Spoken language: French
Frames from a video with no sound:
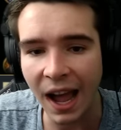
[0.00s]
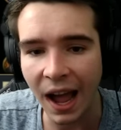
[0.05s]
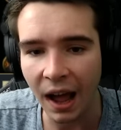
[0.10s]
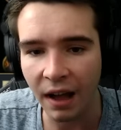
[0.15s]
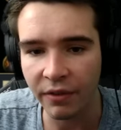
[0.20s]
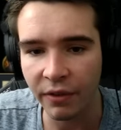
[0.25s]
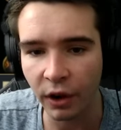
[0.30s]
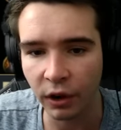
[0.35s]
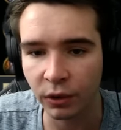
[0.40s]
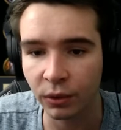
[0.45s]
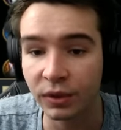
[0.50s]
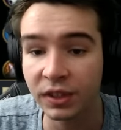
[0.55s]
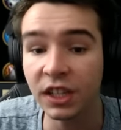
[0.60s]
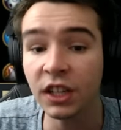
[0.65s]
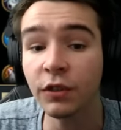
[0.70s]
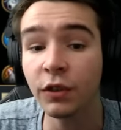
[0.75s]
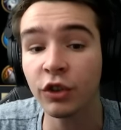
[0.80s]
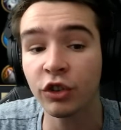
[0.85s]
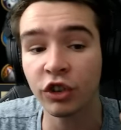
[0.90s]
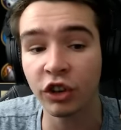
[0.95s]
aveugle. Donc si
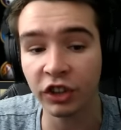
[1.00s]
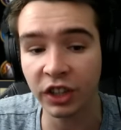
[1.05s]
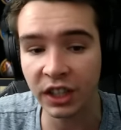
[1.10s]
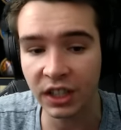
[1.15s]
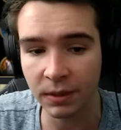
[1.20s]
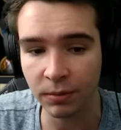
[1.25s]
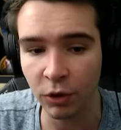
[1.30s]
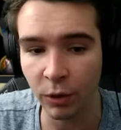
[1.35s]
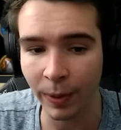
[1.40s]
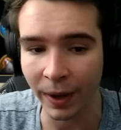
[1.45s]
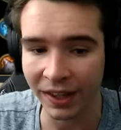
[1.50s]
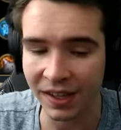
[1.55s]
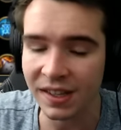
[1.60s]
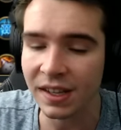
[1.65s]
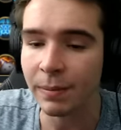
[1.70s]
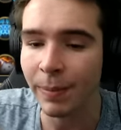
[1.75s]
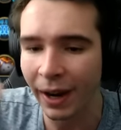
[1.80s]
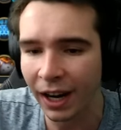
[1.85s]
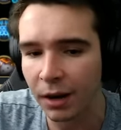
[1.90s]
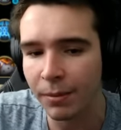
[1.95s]
je veux changer de type de partie, c'est
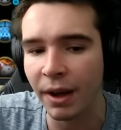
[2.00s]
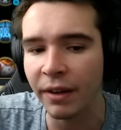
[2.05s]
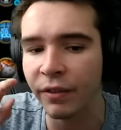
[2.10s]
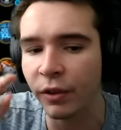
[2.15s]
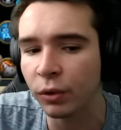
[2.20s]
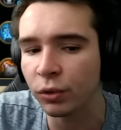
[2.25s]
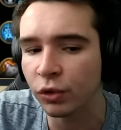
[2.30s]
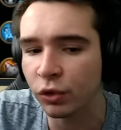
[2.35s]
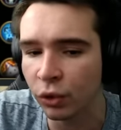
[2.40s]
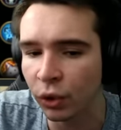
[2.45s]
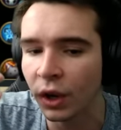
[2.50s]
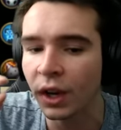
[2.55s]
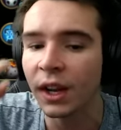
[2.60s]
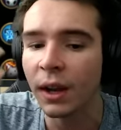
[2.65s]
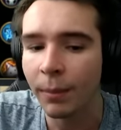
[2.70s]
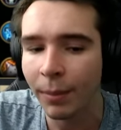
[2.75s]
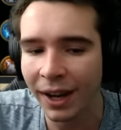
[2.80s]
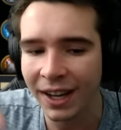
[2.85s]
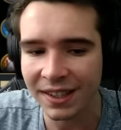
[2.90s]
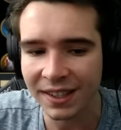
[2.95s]
pas comme avant où tu
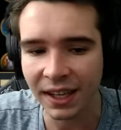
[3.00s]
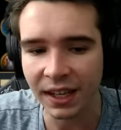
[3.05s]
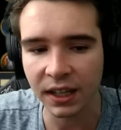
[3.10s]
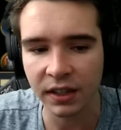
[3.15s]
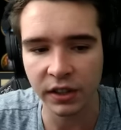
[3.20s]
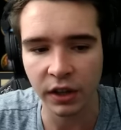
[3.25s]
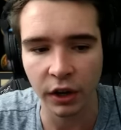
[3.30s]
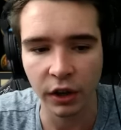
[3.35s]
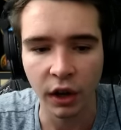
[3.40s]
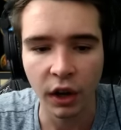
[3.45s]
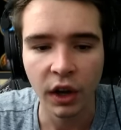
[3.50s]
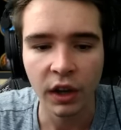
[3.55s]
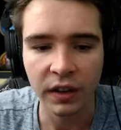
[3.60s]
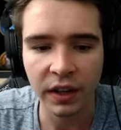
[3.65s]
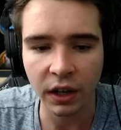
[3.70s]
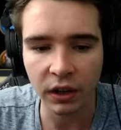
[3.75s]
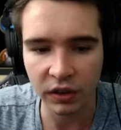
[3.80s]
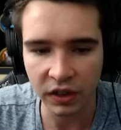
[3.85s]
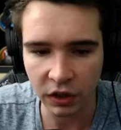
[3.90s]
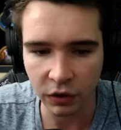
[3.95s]
présélectionnes.
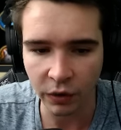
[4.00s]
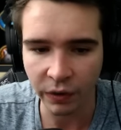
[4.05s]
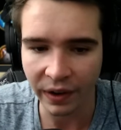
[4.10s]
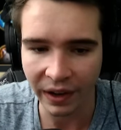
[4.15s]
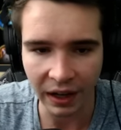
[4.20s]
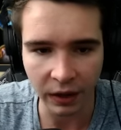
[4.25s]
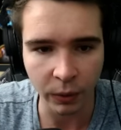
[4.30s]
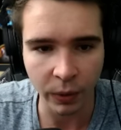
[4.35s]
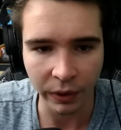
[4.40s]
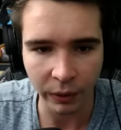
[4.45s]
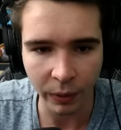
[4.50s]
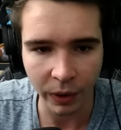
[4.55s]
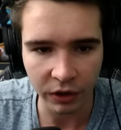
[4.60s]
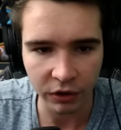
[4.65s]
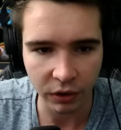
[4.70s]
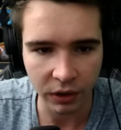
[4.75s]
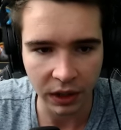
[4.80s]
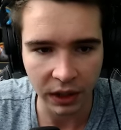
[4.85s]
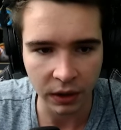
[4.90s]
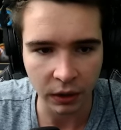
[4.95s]
C'est-à-dire que si je veux faire de la 3-3,
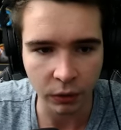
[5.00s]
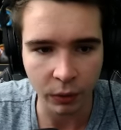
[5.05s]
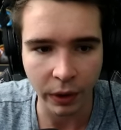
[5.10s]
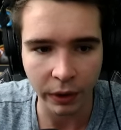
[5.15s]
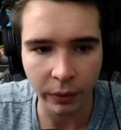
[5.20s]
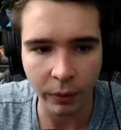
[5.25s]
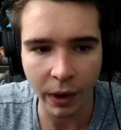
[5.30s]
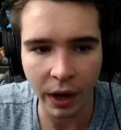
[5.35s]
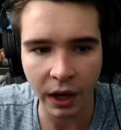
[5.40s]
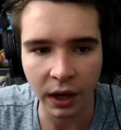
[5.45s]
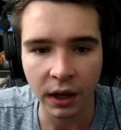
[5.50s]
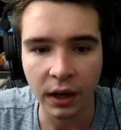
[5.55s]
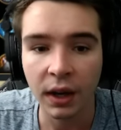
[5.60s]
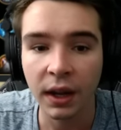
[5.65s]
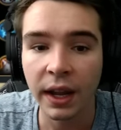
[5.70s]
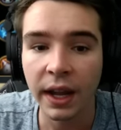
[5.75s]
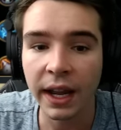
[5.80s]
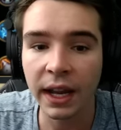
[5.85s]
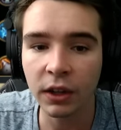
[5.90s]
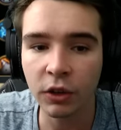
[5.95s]
je clique en 3-3
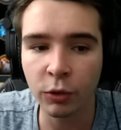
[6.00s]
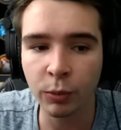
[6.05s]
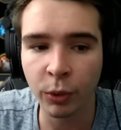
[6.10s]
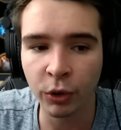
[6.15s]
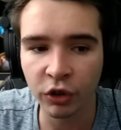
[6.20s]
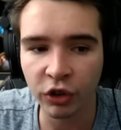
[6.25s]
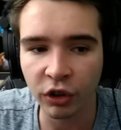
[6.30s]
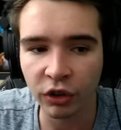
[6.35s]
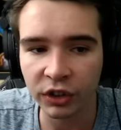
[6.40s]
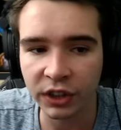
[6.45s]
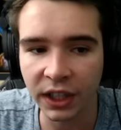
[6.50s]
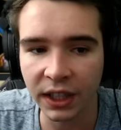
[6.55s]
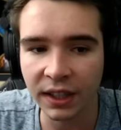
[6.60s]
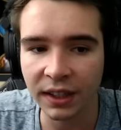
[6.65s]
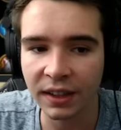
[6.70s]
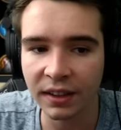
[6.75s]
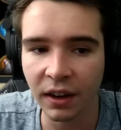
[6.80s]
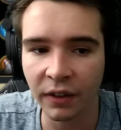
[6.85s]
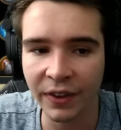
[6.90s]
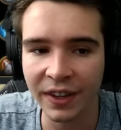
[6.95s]
et tu peux
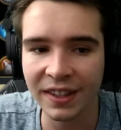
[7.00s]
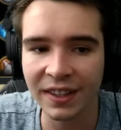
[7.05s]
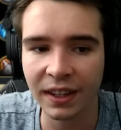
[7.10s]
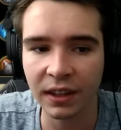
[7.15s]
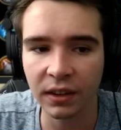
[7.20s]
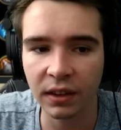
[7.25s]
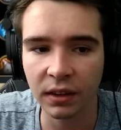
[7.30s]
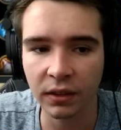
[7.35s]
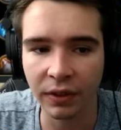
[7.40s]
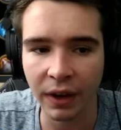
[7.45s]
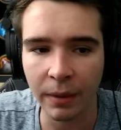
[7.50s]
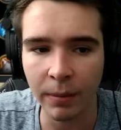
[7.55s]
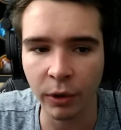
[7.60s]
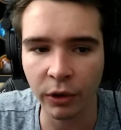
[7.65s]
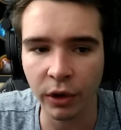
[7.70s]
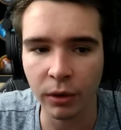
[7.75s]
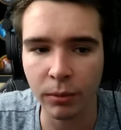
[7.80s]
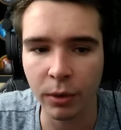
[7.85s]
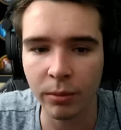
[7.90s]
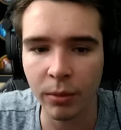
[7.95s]
changer. En fait, c'est vraiment
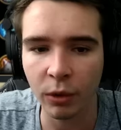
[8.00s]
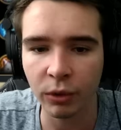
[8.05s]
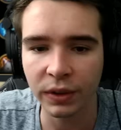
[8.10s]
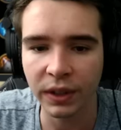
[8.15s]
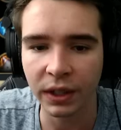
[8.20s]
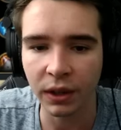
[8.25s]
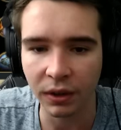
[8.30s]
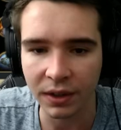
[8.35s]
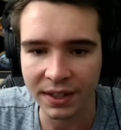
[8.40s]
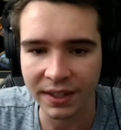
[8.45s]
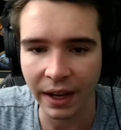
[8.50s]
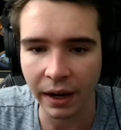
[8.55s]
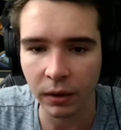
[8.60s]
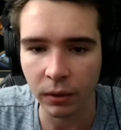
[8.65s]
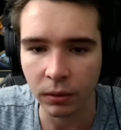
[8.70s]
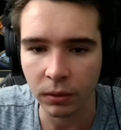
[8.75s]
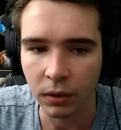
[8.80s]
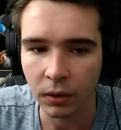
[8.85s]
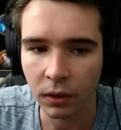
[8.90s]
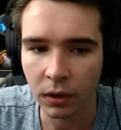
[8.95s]
dans le moment où tu es dans le
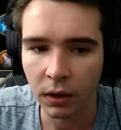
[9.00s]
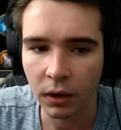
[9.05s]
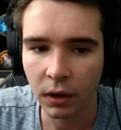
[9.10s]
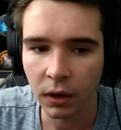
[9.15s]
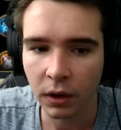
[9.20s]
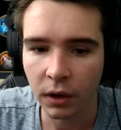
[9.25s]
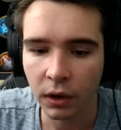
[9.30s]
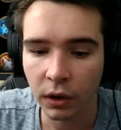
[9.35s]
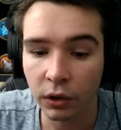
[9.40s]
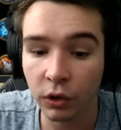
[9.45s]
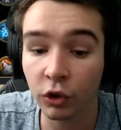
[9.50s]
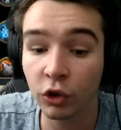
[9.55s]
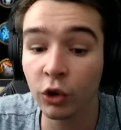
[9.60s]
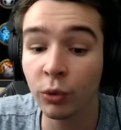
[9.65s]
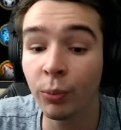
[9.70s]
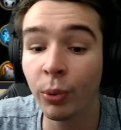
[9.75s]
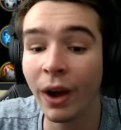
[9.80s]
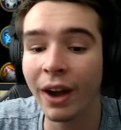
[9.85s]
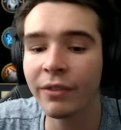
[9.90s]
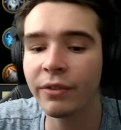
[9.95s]
salon que tu
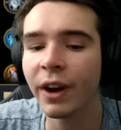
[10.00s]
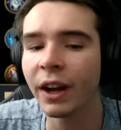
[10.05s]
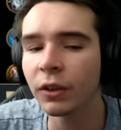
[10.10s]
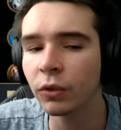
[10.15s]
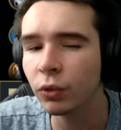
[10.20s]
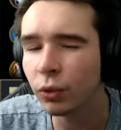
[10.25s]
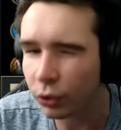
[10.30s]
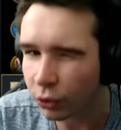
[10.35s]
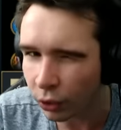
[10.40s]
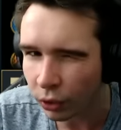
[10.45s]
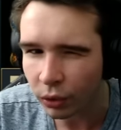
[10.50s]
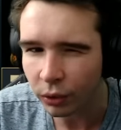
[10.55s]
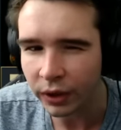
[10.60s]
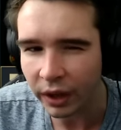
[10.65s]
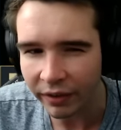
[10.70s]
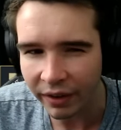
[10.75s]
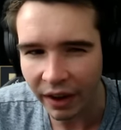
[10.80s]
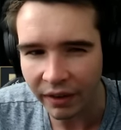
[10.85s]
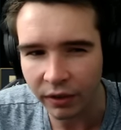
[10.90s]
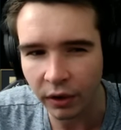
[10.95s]
peux avoir tout le truc qu'on
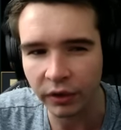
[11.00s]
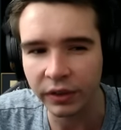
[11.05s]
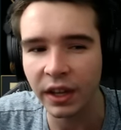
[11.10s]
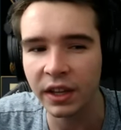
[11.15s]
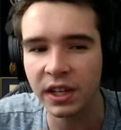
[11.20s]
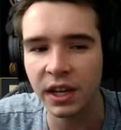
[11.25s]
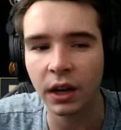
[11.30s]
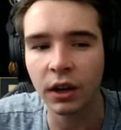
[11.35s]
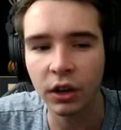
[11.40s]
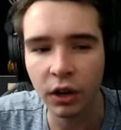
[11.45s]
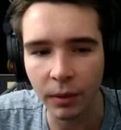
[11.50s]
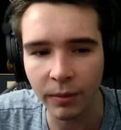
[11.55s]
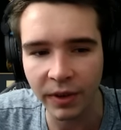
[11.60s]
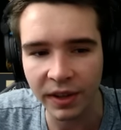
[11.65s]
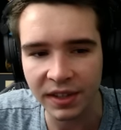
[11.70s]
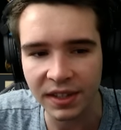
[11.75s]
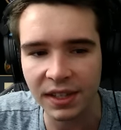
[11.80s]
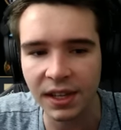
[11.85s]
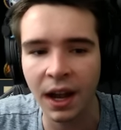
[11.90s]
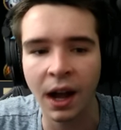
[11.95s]
avait avant, c'est-à-dire coop
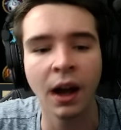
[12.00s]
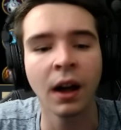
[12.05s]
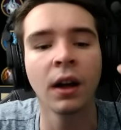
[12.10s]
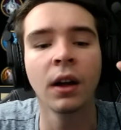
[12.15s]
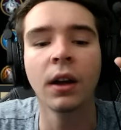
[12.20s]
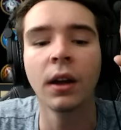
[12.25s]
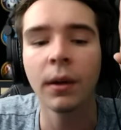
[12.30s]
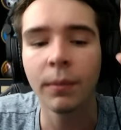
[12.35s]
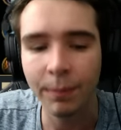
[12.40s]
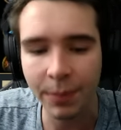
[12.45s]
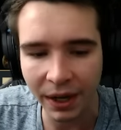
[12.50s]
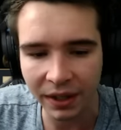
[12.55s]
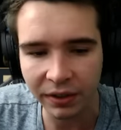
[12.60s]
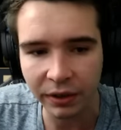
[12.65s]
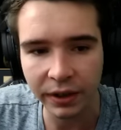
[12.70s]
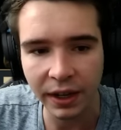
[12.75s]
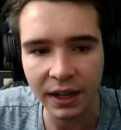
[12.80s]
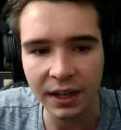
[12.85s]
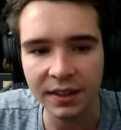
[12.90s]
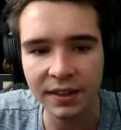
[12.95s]
SIA,
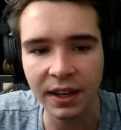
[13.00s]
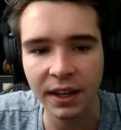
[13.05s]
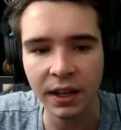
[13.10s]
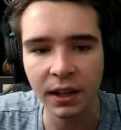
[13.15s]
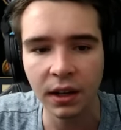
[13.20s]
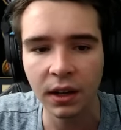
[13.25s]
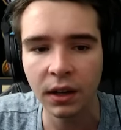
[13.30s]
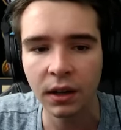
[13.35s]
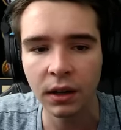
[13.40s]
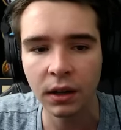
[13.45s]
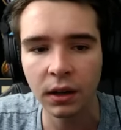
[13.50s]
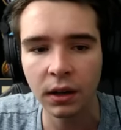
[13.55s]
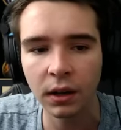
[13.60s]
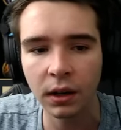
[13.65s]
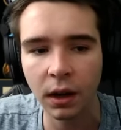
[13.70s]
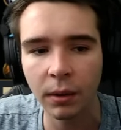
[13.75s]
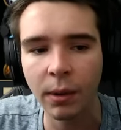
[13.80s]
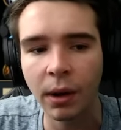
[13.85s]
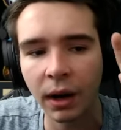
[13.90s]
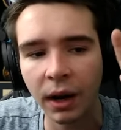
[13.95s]
personnalisé,
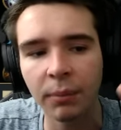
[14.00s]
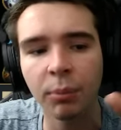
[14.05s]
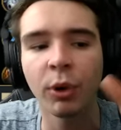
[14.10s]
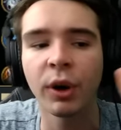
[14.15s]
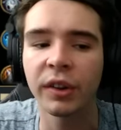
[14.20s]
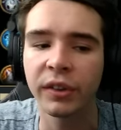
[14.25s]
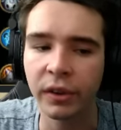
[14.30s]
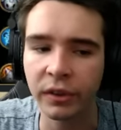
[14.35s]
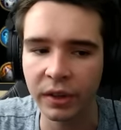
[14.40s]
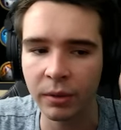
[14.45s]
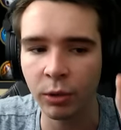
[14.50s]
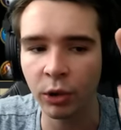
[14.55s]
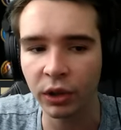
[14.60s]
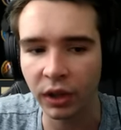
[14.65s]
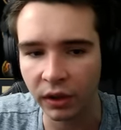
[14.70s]
ah bah là pour l'instant c'est bloqué